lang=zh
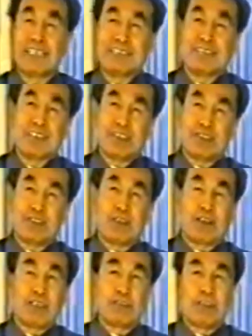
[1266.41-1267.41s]
再一个，
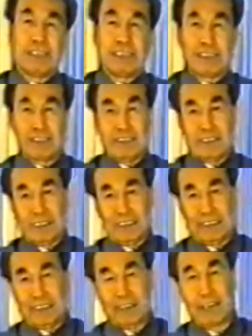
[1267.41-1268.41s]
你还可以往血
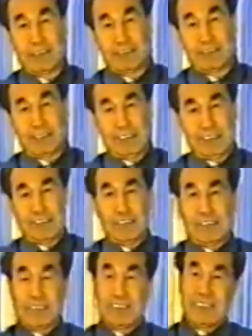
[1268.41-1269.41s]
管里灌气儿，
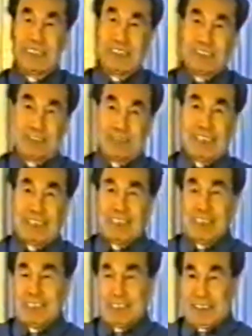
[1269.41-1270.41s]
血管儿、血管
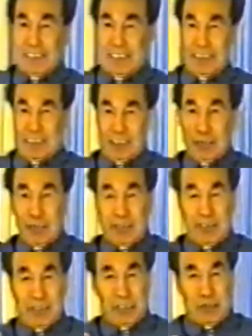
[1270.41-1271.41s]
儿灌气气儿，足点儿。
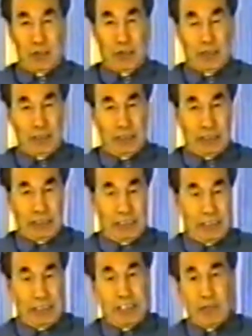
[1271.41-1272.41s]
这个气儿运
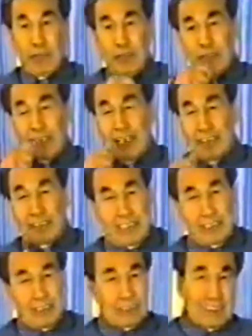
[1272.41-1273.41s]
这个血管儿，这个气
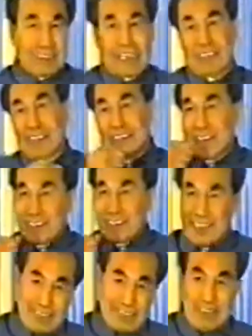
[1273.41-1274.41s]
儿运到哪儿去？
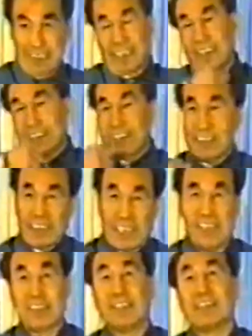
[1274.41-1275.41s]
哪儿都是正常的，正
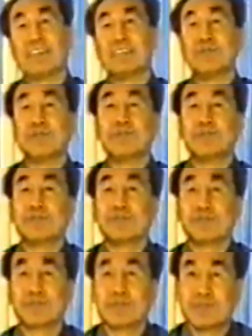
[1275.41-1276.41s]
常都正常，都正
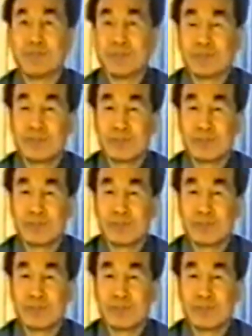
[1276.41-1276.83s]
常啊。